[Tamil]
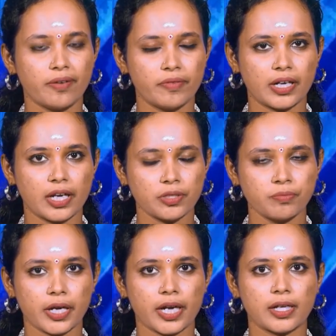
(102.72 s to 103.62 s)

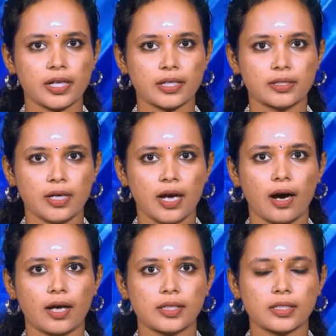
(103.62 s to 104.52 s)
கேள்விகளையும் கேட்டனர்
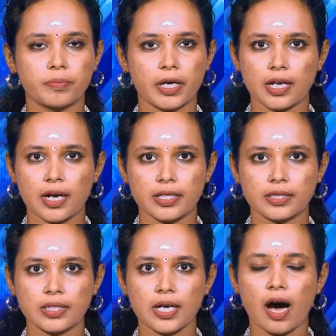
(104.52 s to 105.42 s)
அதற்கு
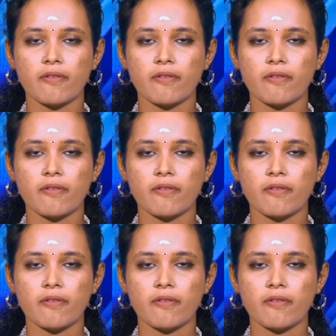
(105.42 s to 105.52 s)
பதிலளித்து